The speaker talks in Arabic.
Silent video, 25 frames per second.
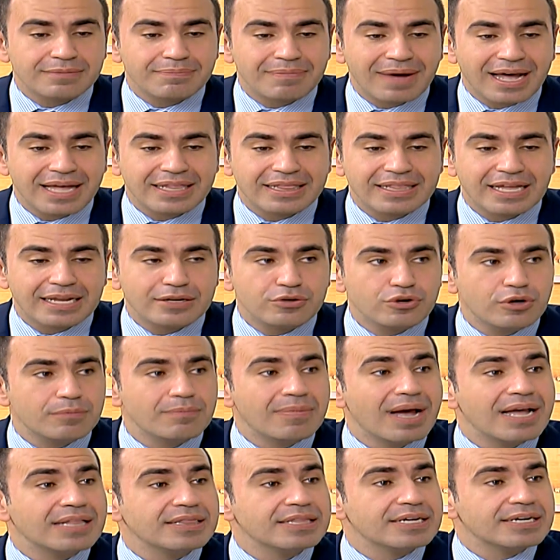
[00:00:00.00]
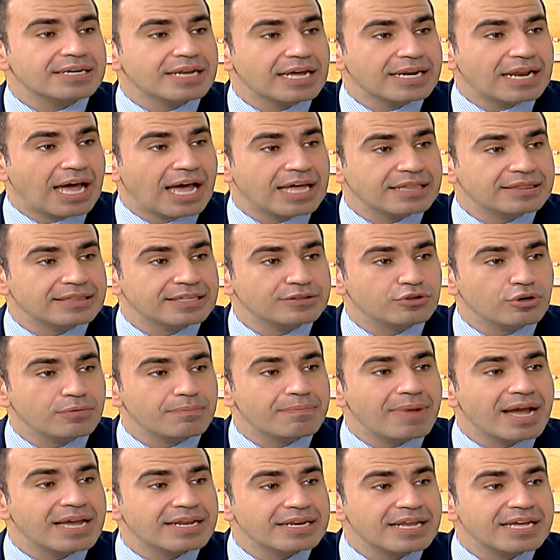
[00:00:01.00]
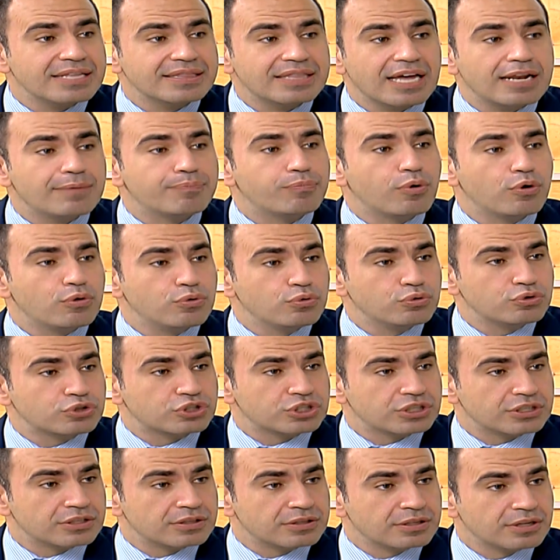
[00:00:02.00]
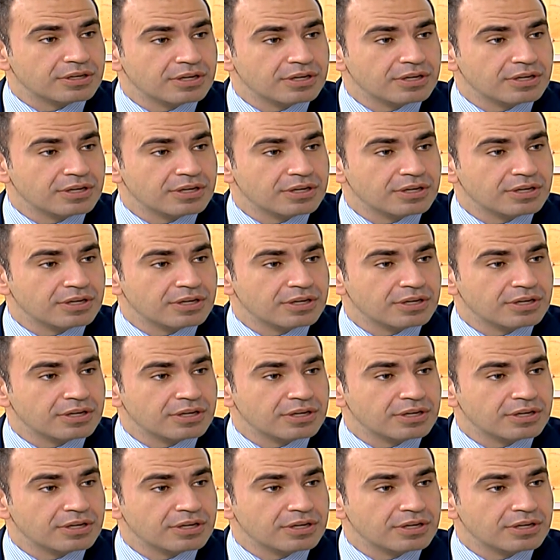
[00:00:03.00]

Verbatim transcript: بعد لليوم ما قدرنا نحددهم بيناتها البولوشن